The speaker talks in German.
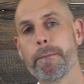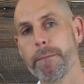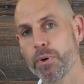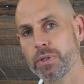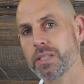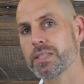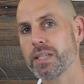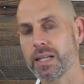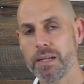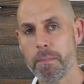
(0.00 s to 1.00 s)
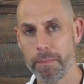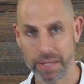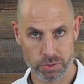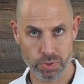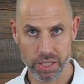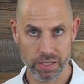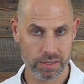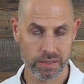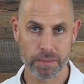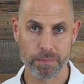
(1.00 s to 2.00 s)
Potenziell
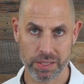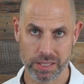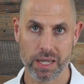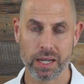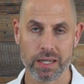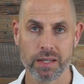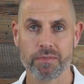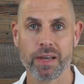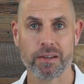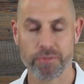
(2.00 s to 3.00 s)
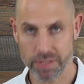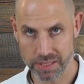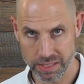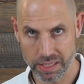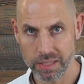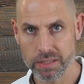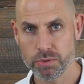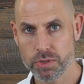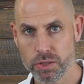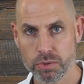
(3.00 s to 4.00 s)
pathogene Bakterien werden verdrängt
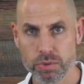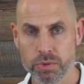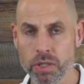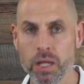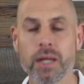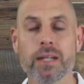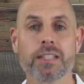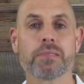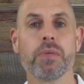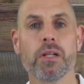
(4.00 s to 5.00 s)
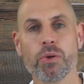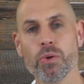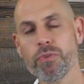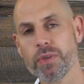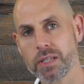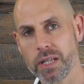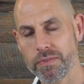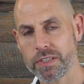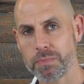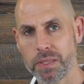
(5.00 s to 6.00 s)
durch die guten. Das Milieu wird
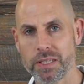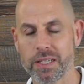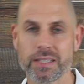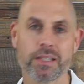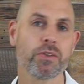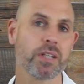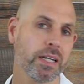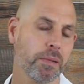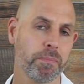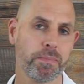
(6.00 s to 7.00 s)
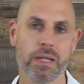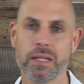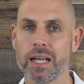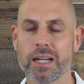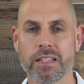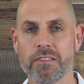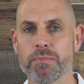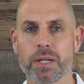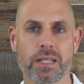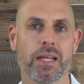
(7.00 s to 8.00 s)
etwas besser, dass auch da die, die negativen
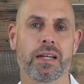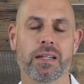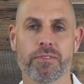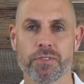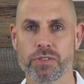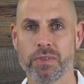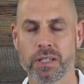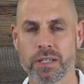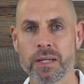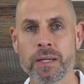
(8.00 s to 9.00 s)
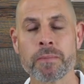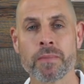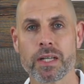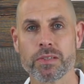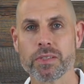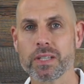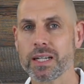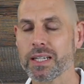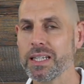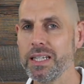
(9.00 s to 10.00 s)
Bakterien verschwinden. Also es ist ein
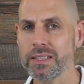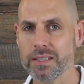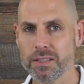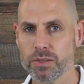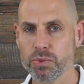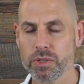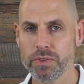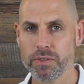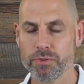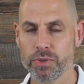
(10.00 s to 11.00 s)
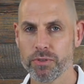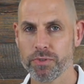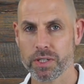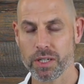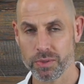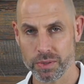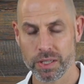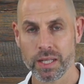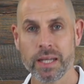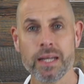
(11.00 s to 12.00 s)
riesen Zugewinn für die Verdauung.
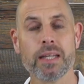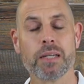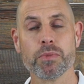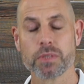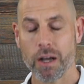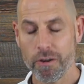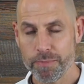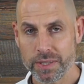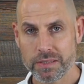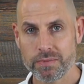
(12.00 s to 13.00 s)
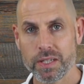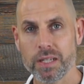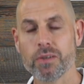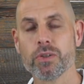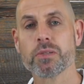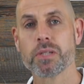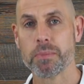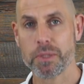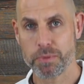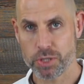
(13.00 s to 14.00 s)
Ihr müsst aufpassen, wenn ihr euch
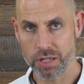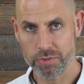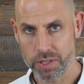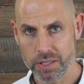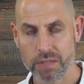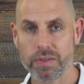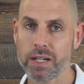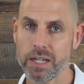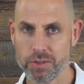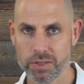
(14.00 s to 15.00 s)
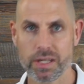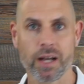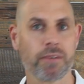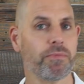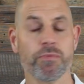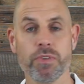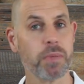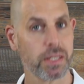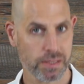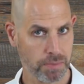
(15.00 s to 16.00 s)
damit beschäftigt. Ich werde gleich noch sagen, wie
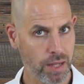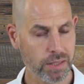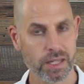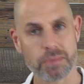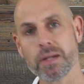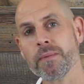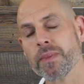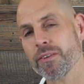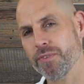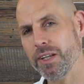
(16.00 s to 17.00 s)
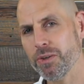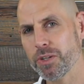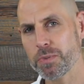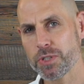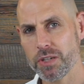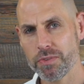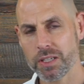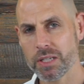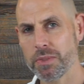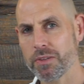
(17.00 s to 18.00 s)
man das macht. Aber wenn ihr euch
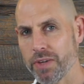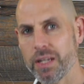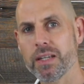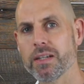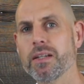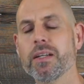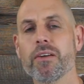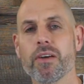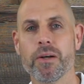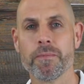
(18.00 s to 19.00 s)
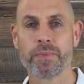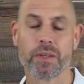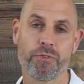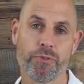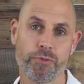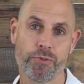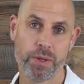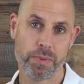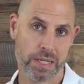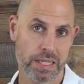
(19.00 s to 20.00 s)
beschäftigt damit, wenn ihr ähm,
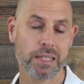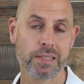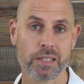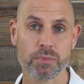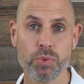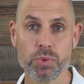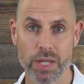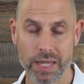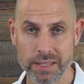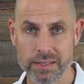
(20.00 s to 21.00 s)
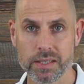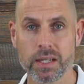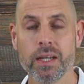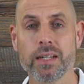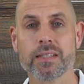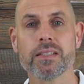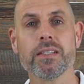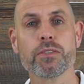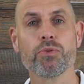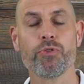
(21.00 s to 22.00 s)
fermentiertes Gemüse esst, dass ihr
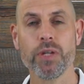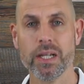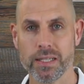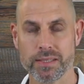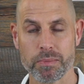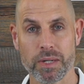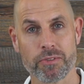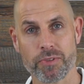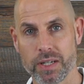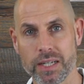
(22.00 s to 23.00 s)
nicht zu viel esst am Anfang.